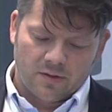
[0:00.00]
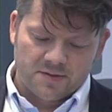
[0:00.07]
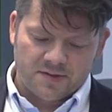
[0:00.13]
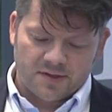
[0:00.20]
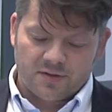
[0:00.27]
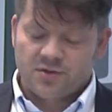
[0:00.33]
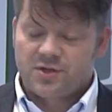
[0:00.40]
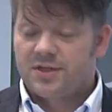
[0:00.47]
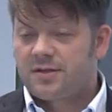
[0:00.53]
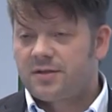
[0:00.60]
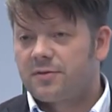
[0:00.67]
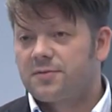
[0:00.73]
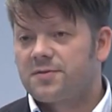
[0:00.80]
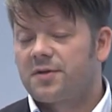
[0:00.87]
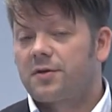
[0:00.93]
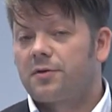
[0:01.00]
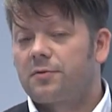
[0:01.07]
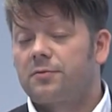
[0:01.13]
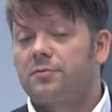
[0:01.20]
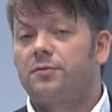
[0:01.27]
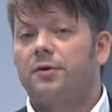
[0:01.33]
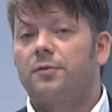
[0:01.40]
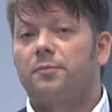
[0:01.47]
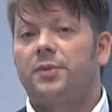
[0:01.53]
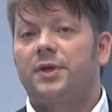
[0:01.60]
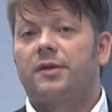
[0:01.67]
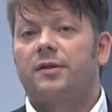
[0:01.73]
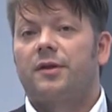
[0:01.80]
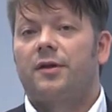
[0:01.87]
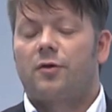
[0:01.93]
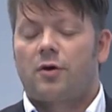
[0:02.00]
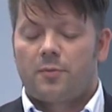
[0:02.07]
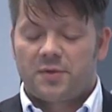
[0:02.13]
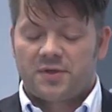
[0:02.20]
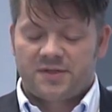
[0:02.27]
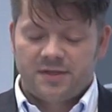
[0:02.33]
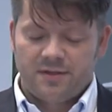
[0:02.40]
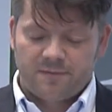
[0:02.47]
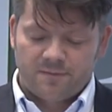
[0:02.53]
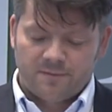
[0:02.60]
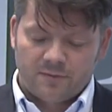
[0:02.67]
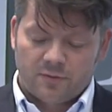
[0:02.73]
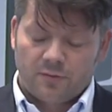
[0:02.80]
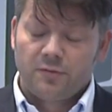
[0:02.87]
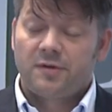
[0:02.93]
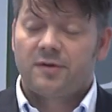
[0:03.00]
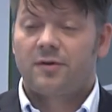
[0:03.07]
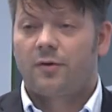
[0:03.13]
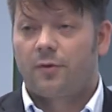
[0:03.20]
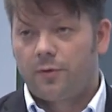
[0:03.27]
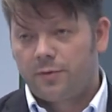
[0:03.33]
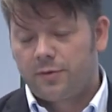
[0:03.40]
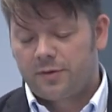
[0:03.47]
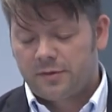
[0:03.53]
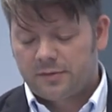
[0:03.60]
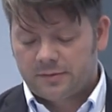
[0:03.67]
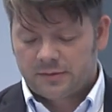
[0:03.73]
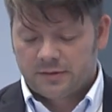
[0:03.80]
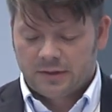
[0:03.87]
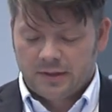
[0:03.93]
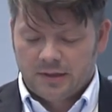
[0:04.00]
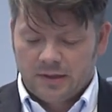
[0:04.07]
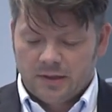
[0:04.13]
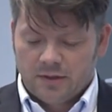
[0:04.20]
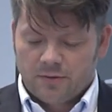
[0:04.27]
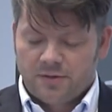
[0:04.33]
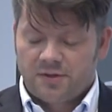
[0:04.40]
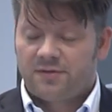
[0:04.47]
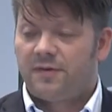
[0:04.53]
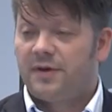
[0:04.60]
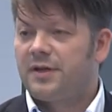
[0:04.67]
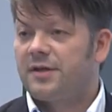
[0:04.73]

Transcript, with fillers: Unsere Geschichte, unsere Kulturen bieten enorme Tiefen und Höhen und nicht